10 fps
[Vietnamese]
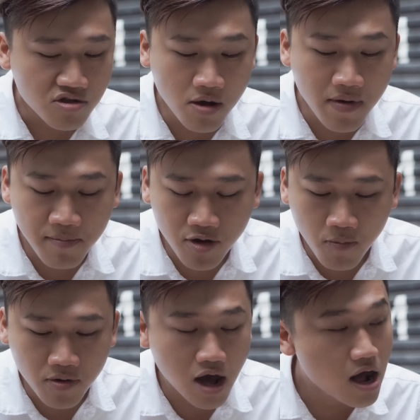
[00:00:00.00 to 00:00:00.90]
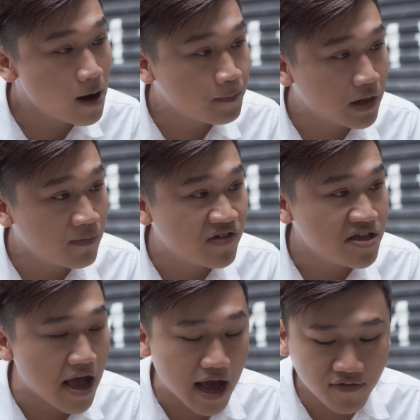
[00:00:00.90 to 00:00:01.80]
Nhóm em gồm có Lâm
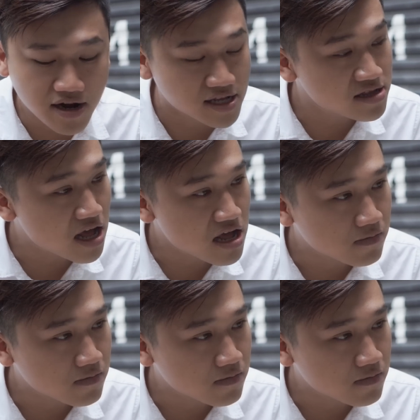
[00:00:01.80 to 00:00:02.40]
Vỹ Dạ với Đạt Tân.